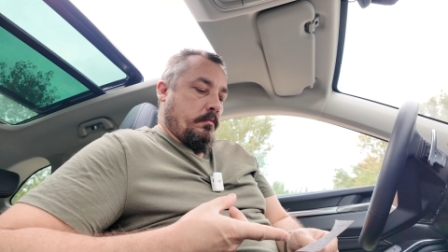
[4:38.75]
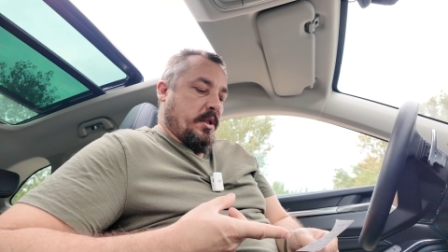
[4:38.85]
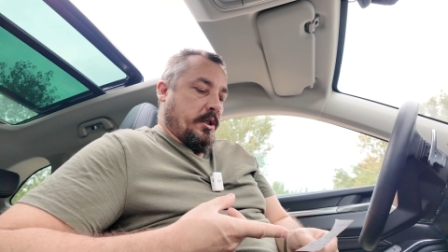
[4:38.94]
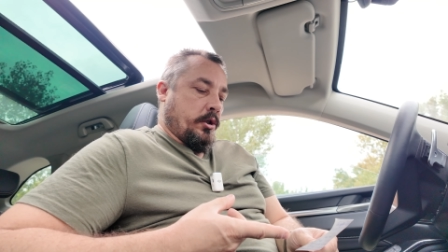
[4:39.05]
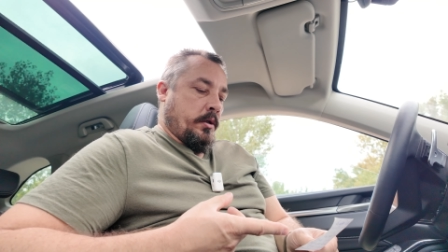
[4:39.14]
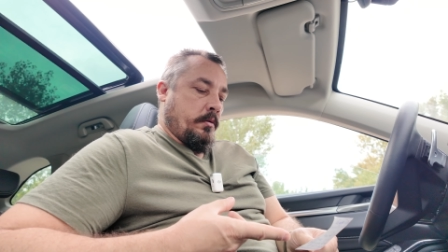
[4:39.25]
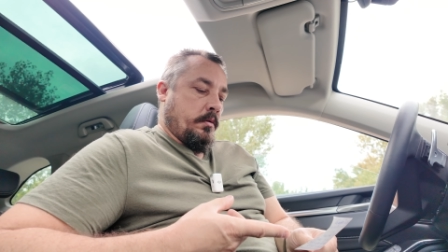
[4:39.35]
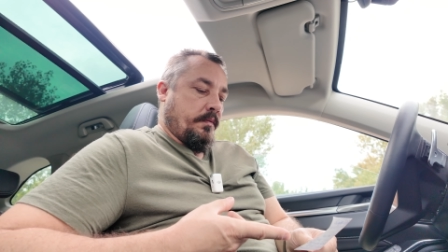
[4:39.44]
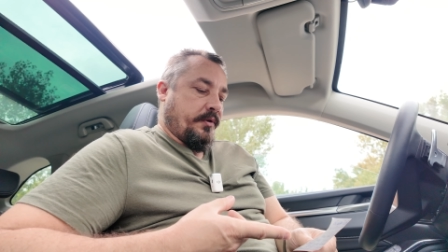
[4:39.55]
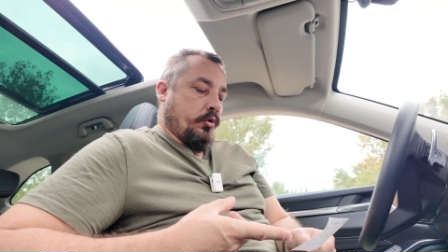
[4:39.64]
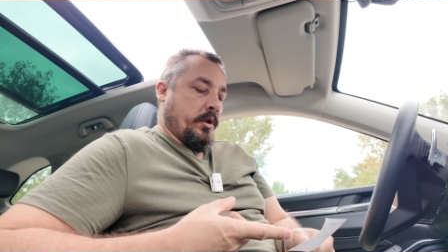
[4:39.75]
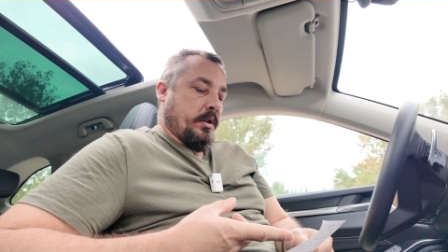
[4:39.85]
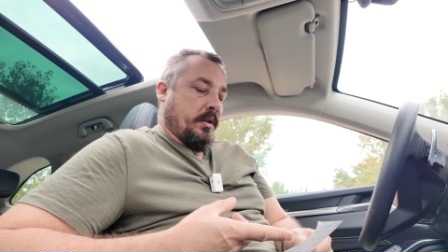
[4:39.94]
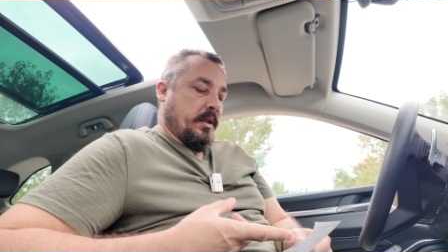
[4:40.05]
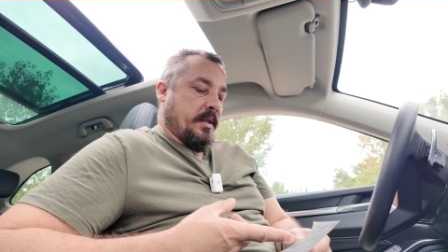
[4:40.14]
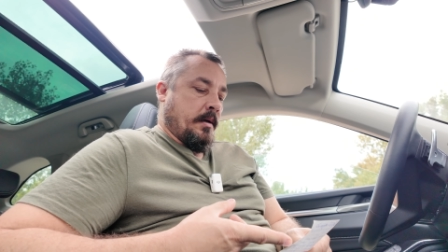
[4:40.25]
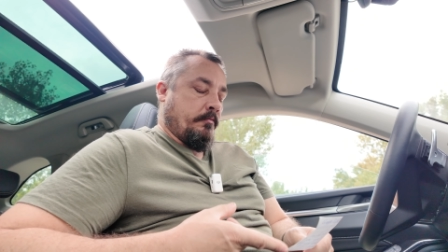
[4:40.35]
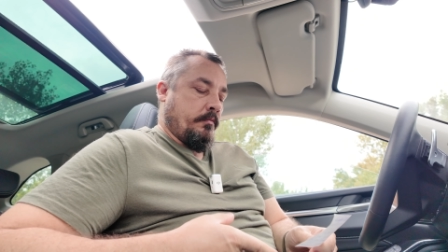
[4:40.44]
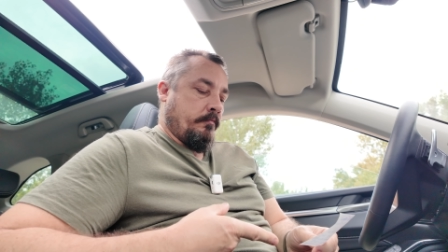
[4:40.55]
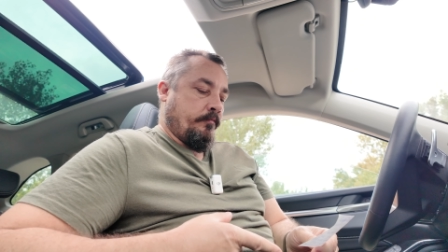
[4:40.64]
даже все это ты
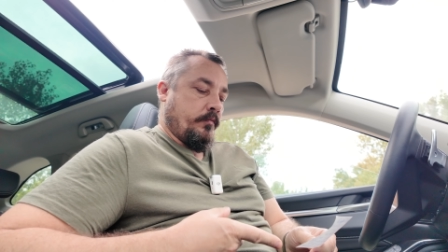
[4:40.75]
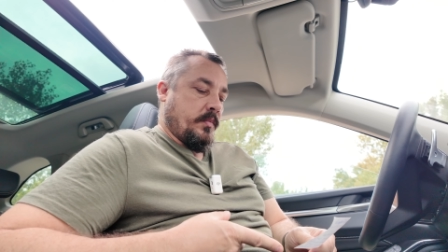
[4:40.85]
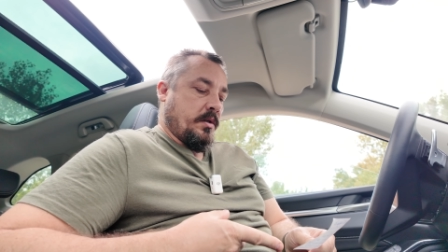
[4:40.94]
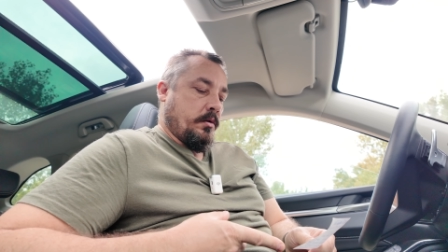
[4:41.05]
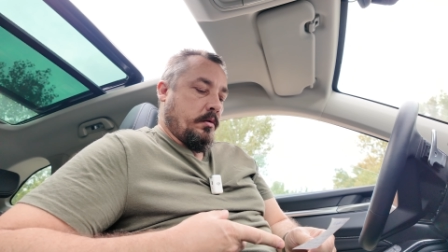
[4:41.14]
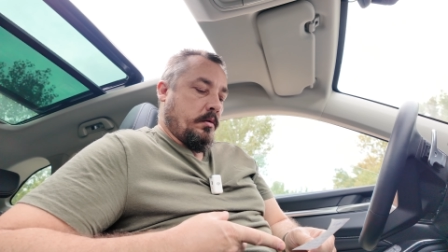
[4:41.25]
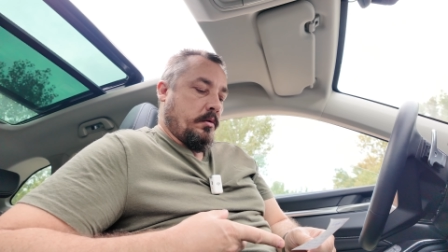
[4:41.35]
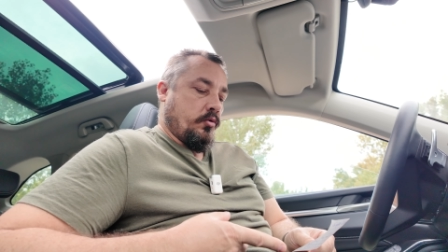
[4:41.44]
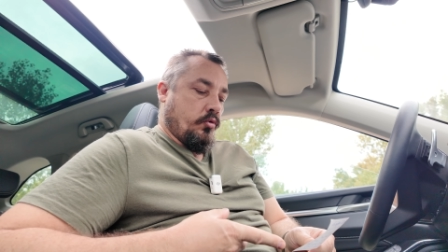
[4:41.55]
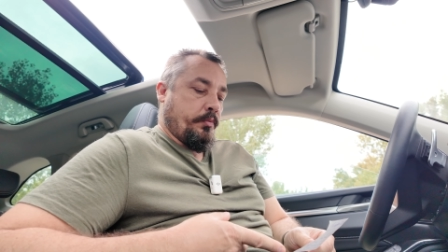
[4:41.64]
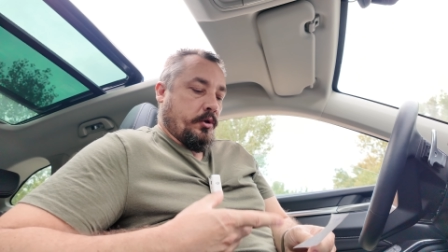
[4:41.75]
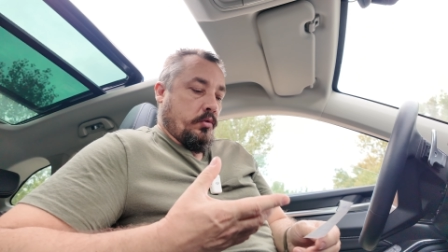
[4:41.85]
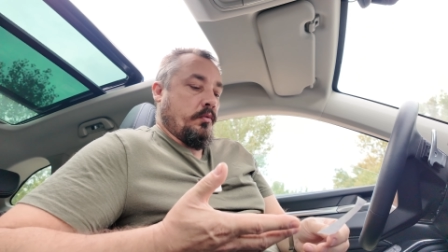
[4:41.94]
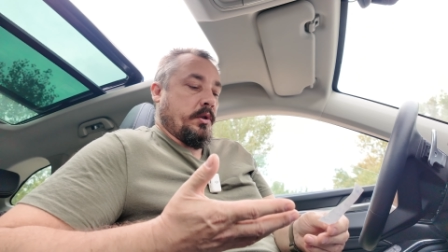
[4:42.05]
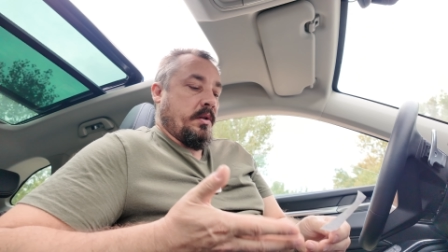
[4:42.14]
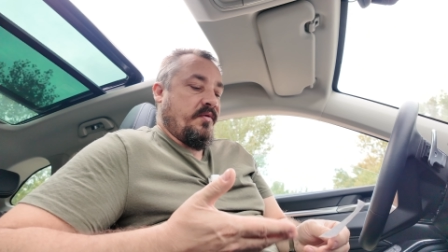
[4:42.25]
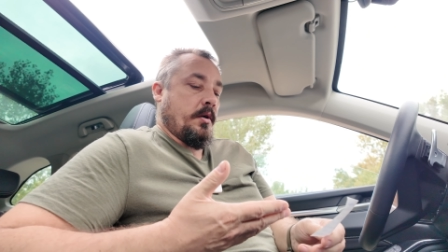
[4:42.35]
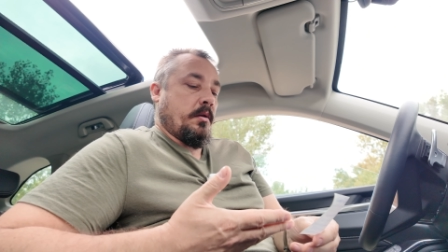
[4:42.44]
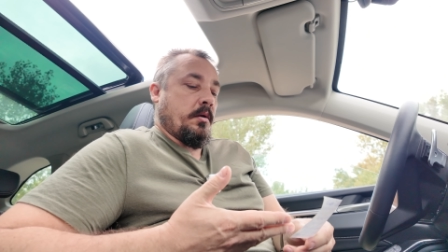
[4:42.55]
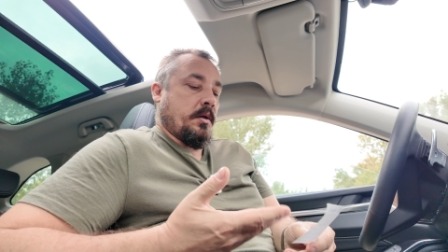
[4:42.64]
сам э, купишь, ну вот
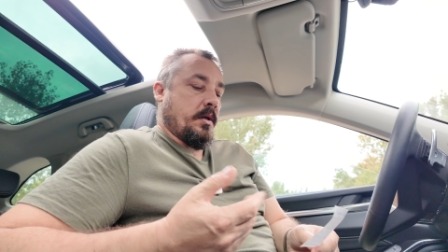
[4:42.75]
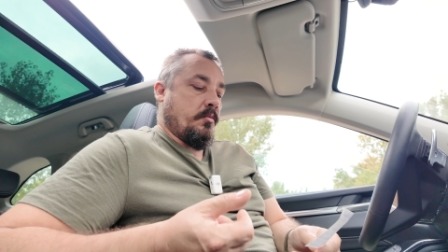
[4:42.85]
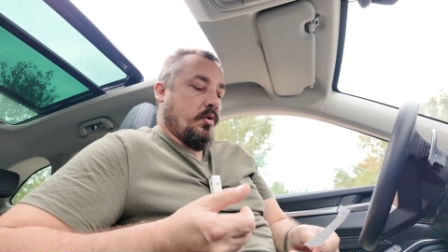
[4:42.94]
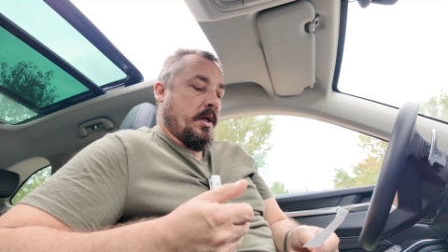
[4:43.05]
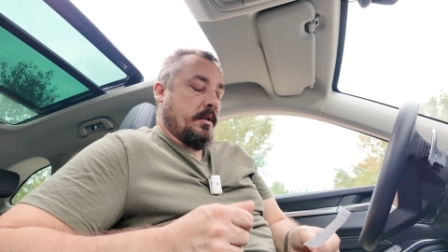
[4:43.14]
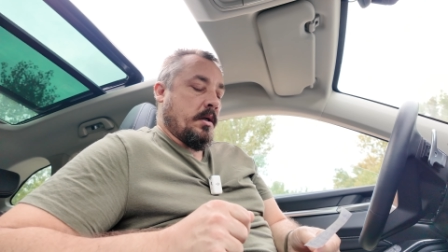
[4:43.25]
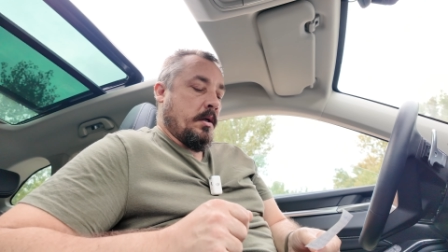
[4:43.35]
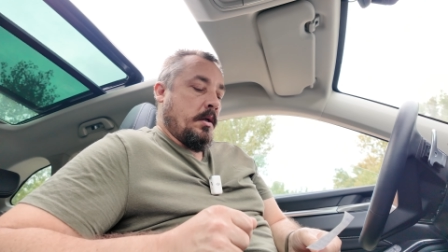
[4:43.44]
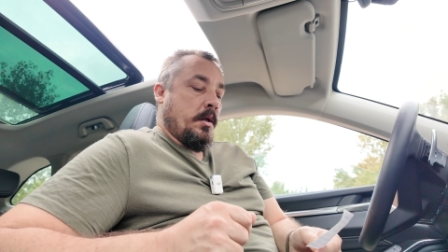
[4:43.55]
инвертор, аккумулятор,